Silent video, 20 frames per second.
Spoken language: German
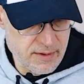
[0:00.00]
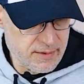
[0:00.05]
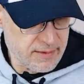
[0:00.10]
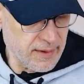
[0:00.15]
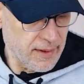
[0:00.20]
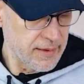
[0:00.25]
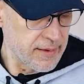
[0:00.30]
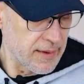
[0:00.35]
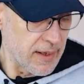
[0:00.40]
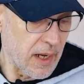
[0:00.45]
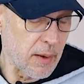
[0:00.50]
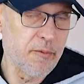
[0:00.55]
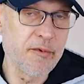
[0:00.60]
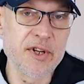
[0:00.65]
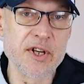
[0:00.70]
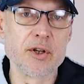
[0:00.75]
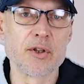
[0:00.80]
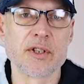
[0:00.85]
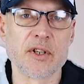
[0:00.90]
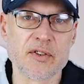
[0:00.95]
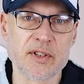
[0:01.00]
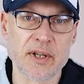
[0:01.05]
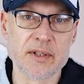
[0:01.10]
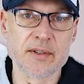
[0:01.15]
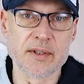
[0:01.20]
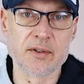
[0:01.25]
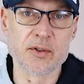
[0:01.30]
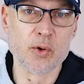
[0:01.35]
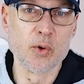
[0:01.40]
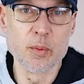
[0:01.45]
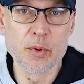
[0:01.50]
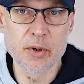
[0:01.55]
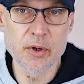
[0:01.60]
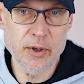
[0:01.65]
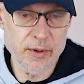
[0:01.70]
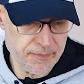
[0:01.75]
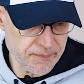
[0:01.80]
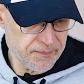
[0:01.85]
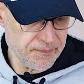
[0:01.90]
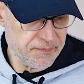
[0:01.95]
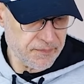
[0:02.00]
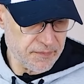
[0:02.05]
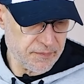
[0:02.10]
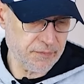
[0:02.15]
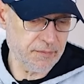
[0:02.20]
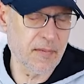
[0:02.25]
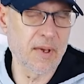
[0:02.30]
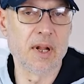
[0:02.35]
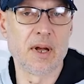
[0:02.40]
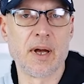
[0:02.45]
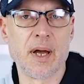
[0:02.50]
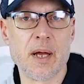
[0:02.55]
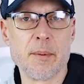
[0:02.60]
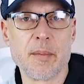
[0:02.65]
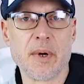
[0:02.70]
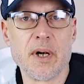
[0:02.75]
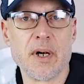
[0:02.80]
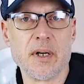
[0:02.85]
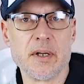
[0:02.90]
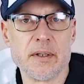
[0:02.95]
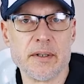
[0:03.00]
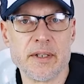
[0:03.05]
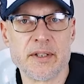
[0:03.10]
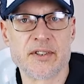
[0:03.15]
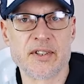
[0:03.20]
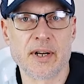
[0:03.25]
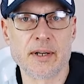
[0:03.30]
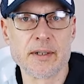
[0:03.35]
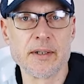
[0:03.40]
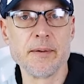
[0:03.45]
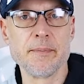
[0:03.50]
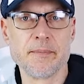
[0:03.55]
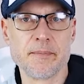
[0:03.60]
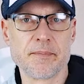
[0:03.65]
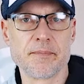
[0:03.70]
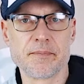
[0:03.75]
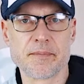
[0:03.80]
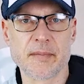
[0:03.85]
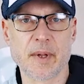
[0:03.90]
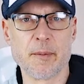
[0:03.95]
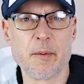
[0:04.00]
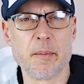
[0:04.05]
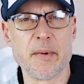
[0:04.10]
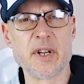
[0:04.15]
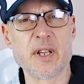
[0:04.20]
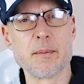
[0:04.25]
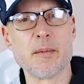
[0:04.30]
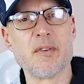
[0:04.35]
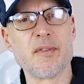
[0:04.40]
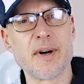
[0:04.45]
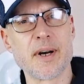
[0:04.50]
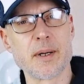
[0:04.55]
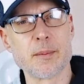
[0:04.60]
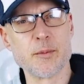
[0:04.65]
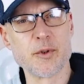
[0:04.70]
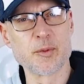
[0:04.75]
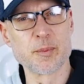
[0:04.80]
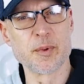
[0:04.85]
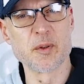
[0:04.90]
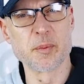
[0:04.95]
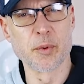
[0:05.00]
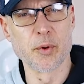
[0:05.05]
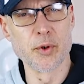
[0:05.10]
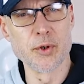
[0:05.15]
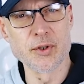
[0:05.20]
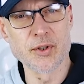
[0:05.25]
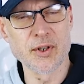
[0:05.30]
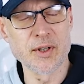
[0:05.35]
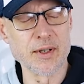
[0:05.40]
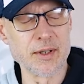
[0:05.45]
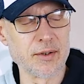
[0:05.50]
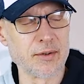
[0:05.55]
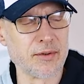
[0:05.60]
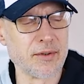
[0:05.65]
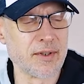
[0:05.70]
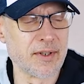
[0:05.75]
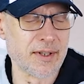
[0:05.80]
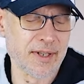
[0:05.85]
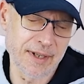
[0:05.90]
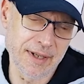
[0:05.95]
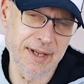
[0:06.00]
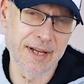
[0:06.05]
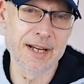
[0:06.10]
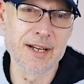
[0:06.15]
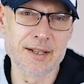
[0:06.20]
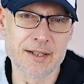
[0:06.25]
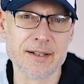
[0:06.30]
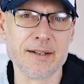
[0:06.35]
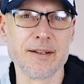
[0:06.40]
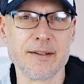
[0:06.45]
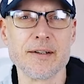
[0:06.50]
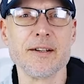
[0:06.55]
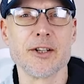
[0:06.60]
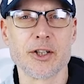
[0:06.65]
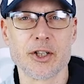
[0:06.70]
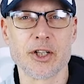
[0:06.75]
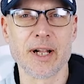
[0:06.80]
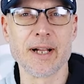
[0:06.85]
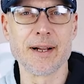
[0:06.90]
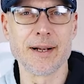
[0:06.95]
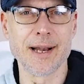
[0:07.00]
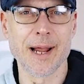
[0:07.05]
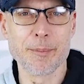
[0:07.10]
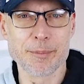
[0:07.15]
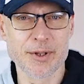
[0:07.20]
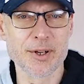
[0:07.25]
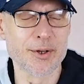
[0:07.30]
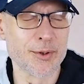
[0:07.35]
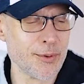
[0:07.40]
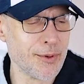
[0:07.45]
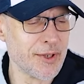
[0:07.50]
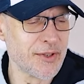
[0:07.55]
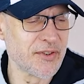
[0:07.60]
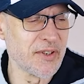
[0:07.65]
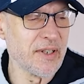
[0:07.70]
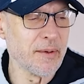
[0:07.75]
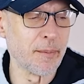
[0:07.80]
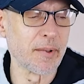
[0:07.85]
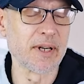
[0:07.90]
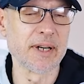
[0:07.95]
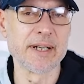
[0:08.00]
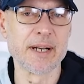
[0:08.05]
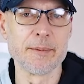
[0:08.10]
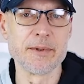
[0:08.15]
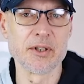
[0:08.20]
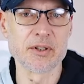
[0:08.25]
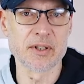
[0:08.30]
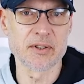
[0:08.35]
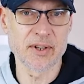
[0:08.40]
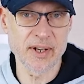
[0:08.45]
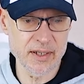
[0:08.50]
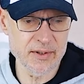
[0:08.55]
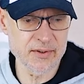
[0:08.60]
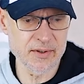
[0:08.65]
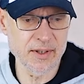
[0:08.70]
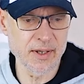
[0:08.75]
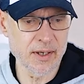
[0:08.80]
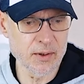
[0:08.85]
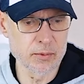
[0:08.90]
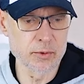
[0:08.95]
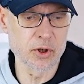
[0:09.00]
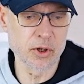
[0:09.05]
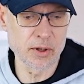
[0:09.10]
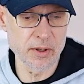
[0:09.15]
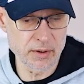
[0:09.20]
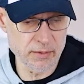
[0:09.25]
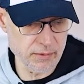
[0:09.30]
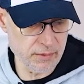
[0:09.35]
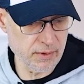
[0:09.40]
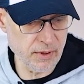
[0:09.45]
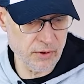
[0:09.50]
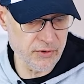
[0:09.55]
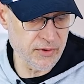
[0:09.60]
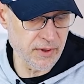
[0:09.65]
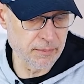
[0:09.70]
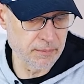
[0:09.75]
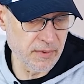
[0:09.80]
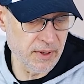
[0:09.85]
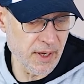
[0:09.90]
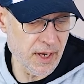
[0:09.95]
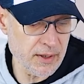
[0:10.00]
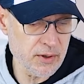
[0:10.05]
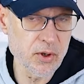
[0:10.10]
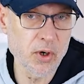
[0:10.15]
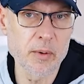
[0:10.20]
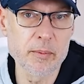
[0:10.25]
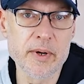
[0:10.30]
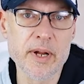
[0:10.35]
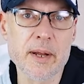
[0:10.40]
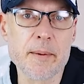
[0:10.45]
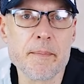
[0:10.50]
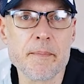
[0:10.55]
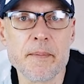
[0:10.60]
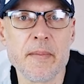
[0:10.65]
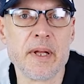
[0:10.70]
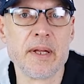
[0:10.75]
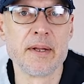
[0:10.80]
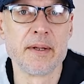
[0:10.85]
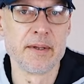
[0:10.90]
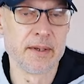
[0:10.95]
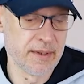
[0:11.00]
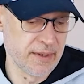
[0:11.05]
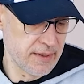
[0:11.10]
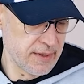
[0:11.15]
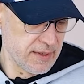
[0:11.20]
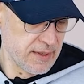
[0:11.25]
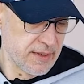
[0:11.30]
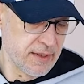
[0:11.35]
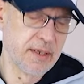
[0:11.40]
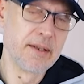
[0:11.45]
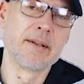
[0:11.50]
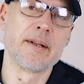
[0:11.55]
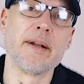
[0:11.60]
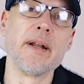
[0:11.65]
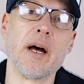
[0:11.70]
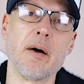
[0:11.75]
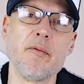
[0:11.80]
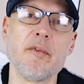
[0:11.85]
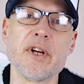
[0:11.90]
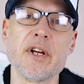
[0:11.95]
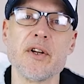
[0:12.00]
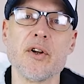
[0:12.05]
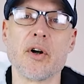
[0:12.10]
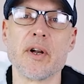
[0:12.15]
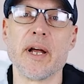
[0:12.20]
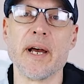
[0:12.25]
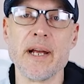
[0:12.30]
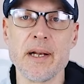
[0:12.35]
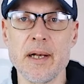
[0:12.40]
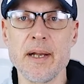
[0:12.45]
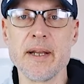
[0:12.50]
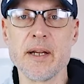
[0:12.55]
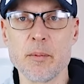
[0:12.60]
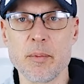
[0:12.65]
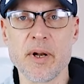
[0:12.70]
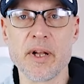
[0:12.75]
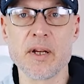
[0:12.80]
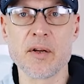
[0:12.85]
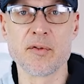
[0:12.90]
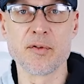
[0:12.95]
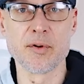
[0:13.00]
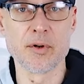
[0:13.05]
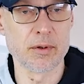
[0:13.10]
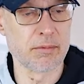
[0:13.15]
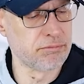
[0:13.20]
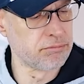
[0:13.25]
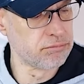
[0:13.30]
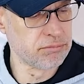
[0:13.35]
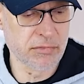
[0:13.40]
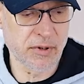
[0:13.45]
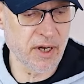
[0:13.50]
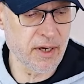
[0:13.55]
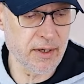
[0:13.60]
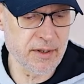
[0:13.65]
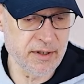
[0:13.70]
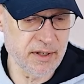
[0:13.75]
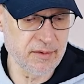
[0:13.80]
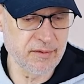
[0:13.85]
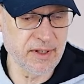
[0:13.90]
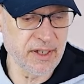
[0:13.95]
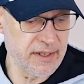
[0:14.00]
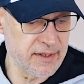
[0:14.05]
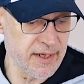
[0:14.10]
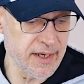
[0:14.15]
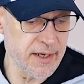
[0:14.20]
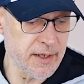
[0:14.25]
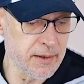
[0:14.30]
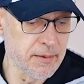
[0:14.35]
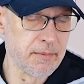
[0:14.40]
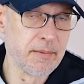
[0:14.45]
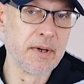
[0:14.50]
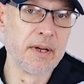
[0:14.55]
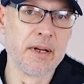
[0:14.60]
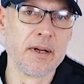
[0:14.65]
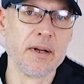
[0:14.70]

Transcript: Dann haben wir hier noch das ganze Zubehör. Einmal eine Zange, damit man nicht immer warten muss, bis Brötchen und Hähnchenschenkel abgekühlt sind. Man kann damit auch das heiße Gargut schon aus dem Garkorb nehmen. Dann haben wir hier noch ein Einlegeblech für kreative Ideen